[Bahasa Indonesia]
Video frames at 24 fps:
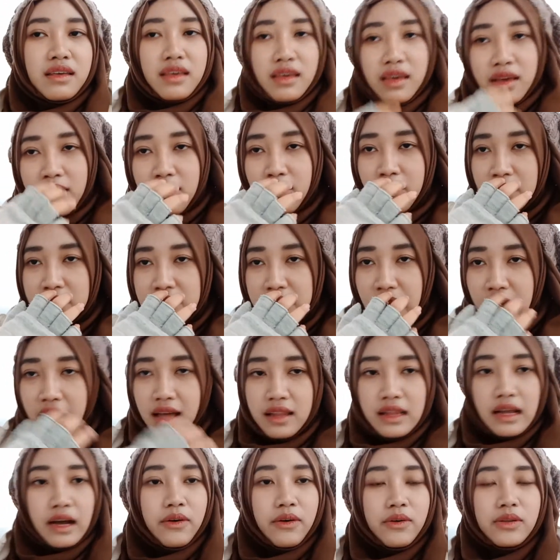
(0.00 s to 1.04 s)
ya wajar
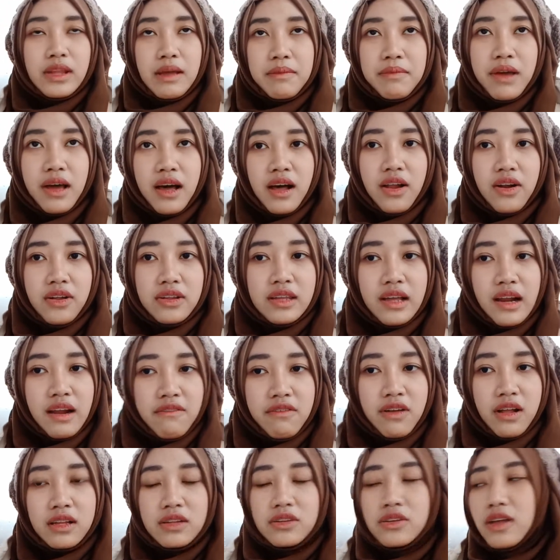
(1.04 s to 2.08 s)
lah takut tapi kalau
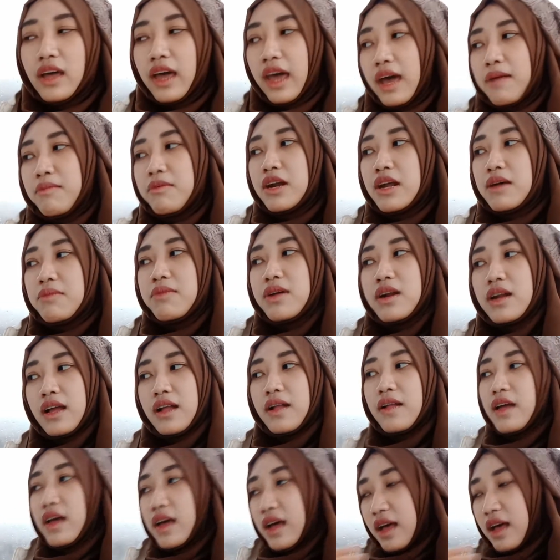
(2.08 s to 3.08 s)
teleferik itu kayak bener-bener